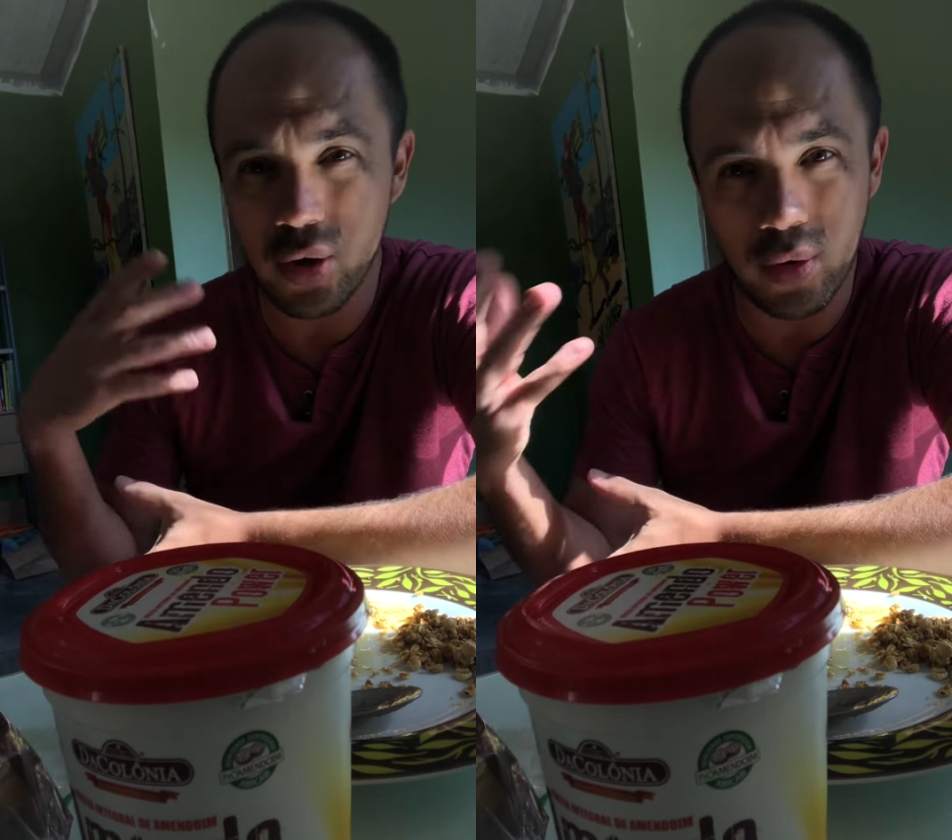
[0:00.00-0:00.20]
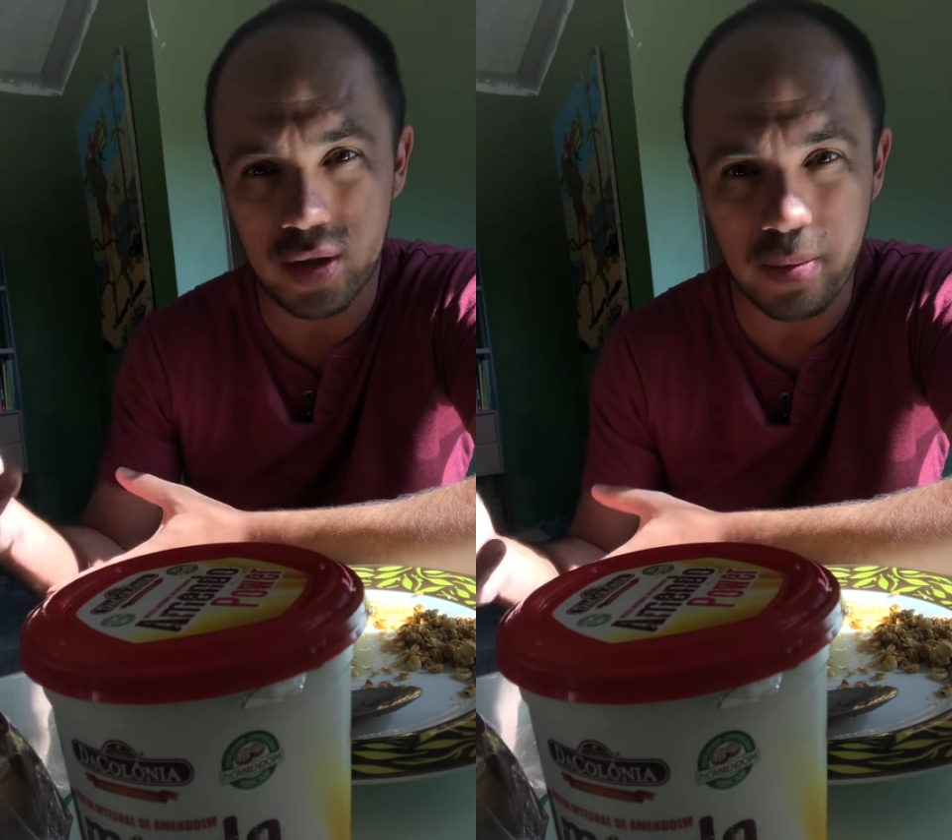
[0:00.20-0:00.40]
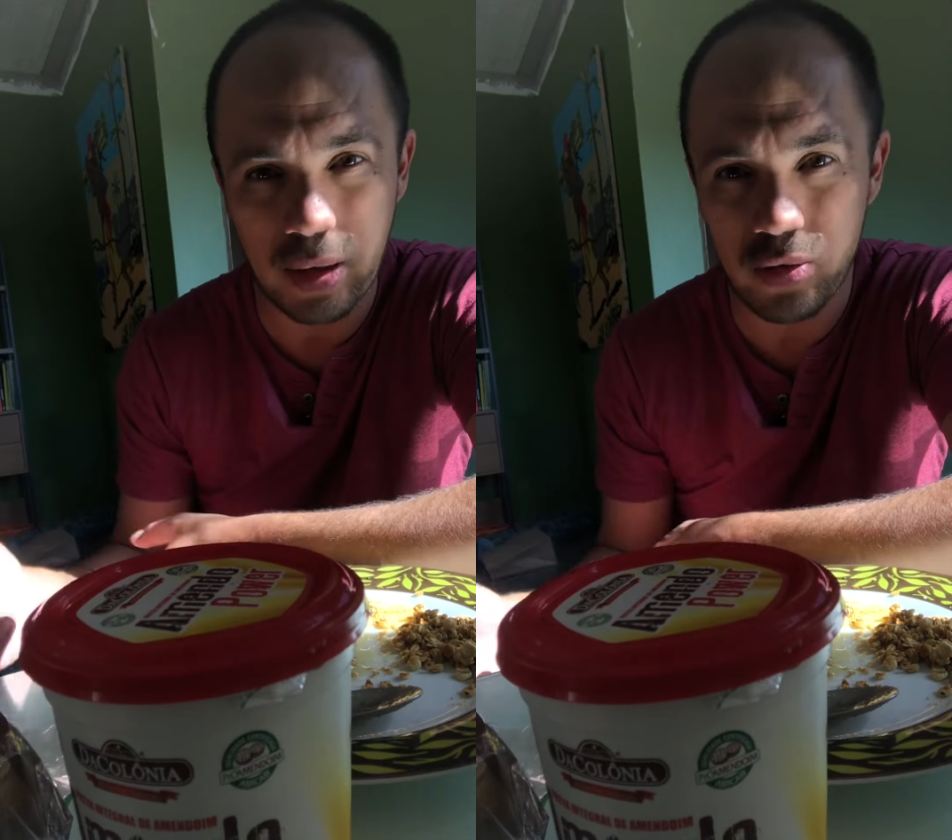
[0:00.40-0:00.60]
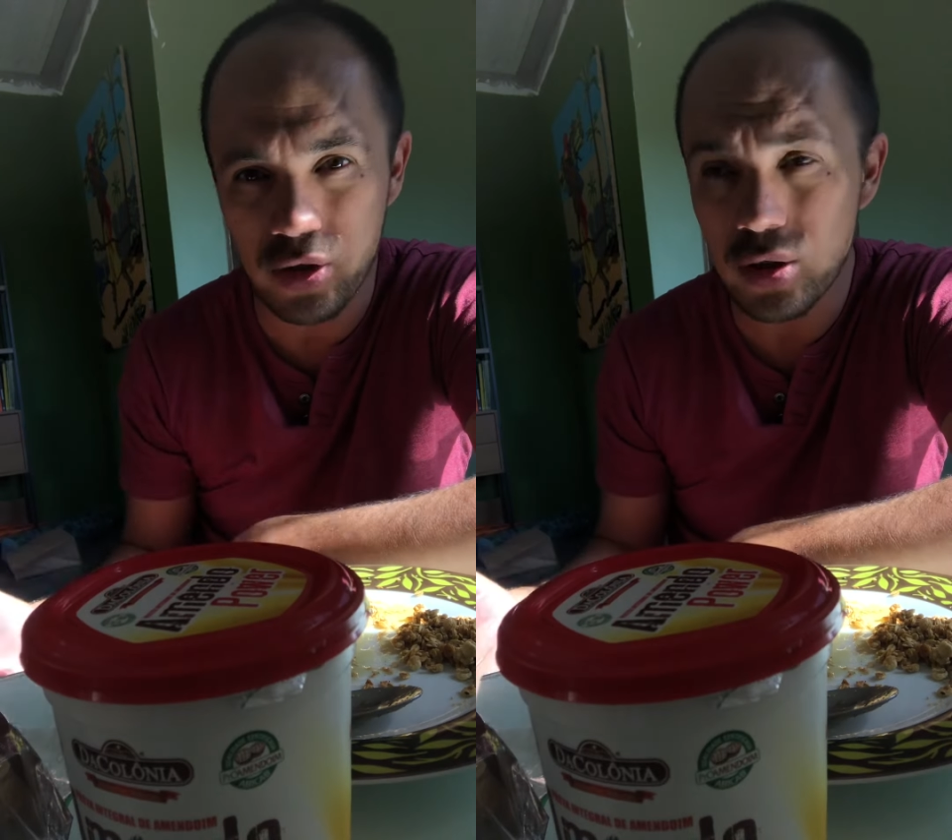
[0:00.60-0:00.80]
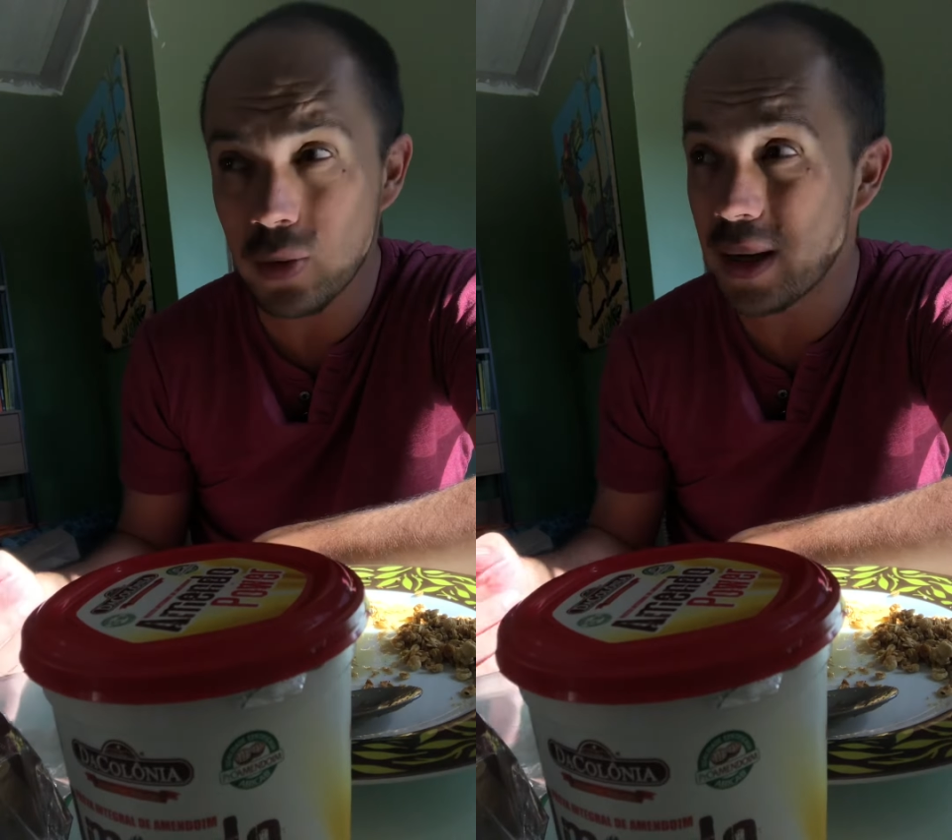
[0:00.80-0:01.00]
conhecimento
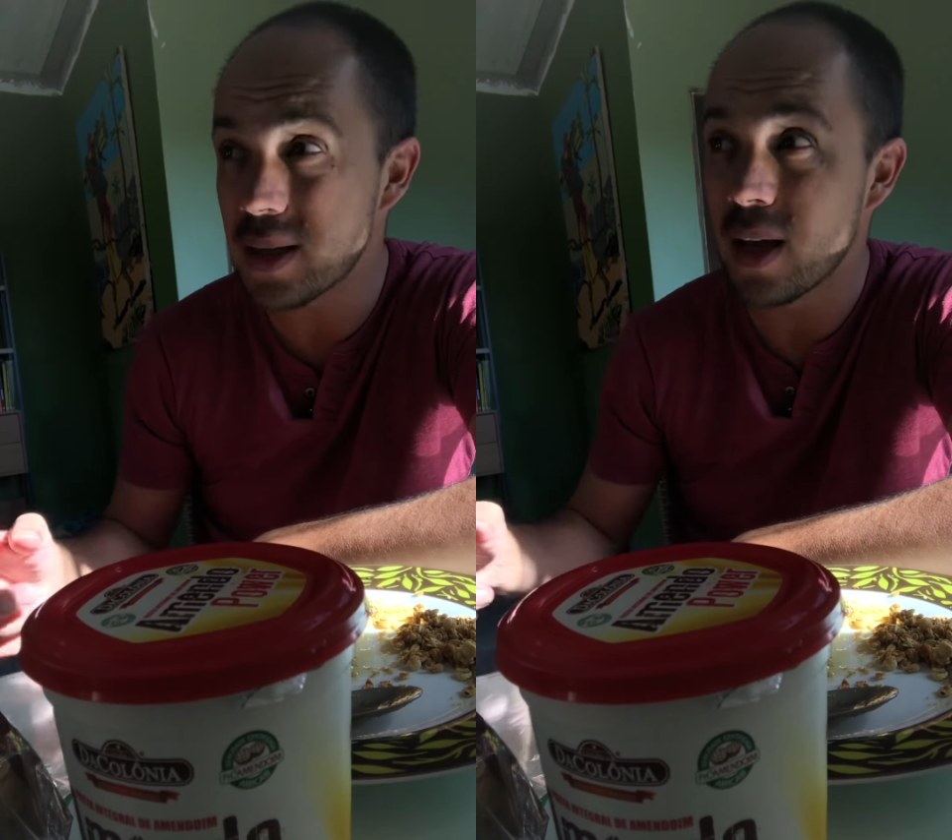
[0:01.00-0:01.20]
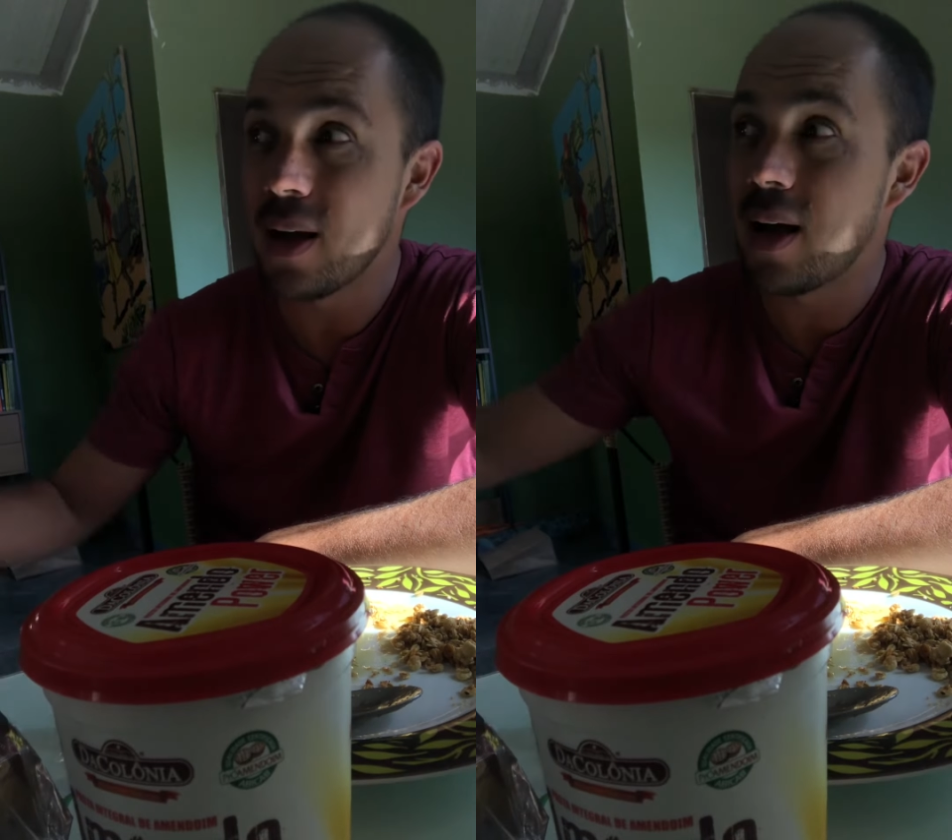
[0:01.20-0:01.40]
disso, mas